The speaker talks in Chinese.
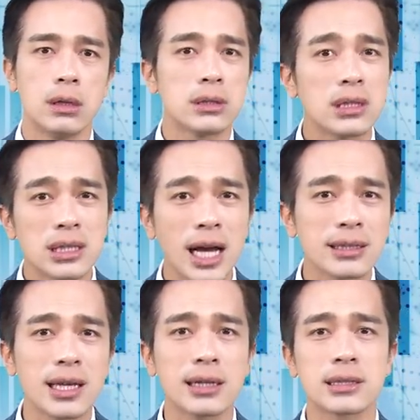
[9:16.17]
是向
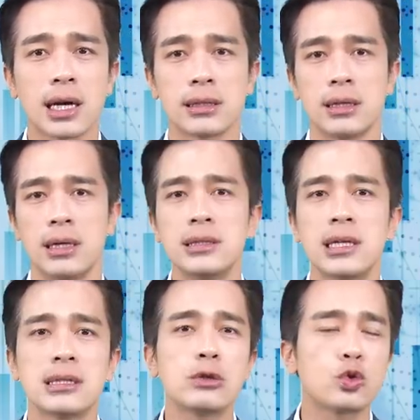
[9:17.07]
上涨的，而
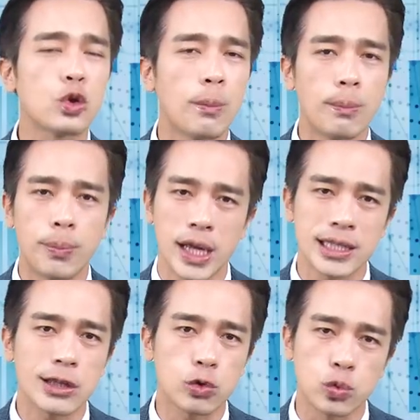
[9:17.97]
且是准备
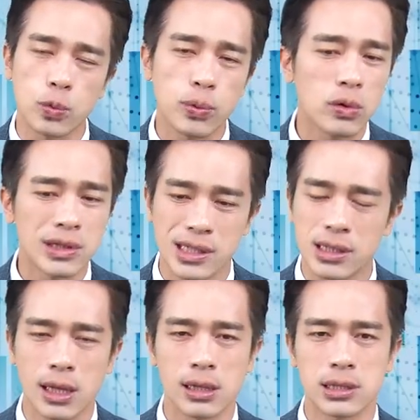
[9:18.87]
在突破今
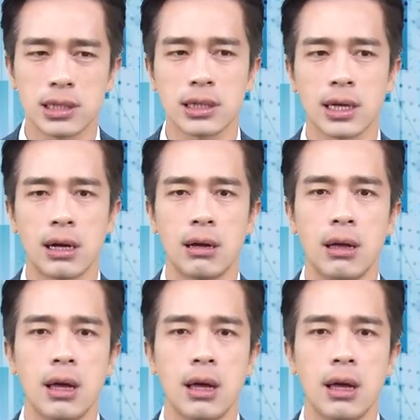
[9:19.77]
年的新高。